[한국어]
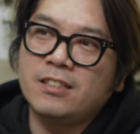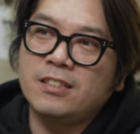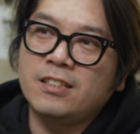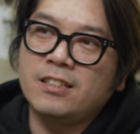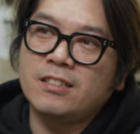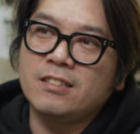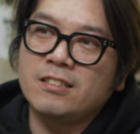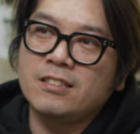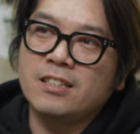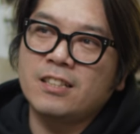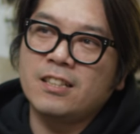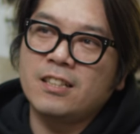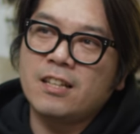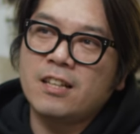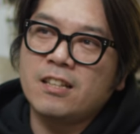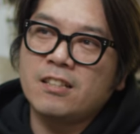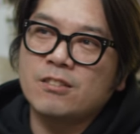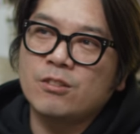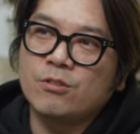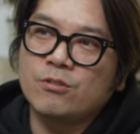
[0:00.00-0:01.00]
그래서
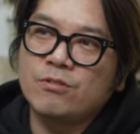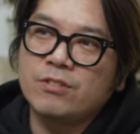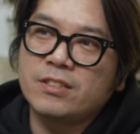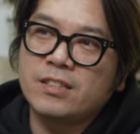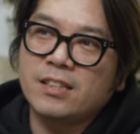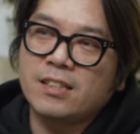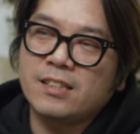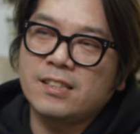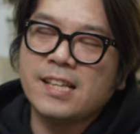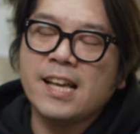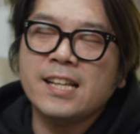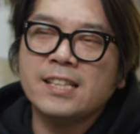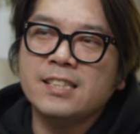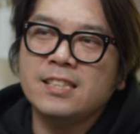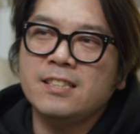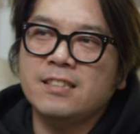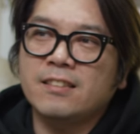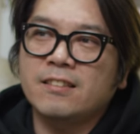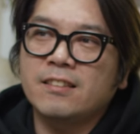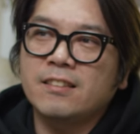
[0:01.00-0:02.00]
이제 저도 이제
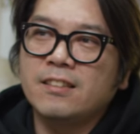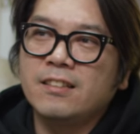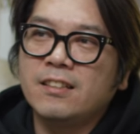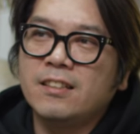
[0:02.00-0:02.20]
사진,